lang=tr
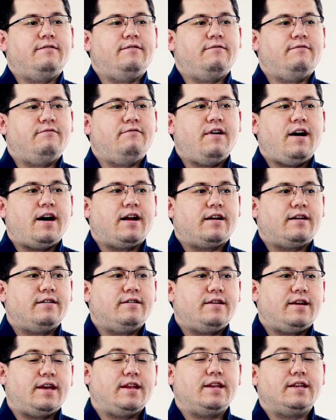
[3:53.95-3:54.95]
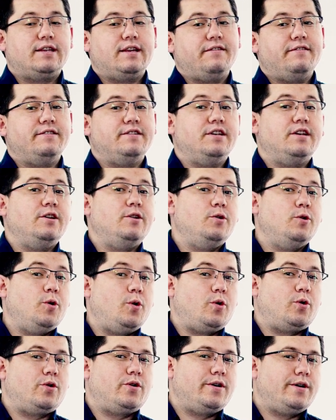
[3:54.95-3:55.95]
var ya da seveceği
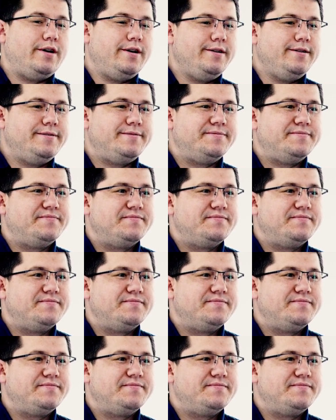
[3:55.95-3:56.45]
yok. Ha?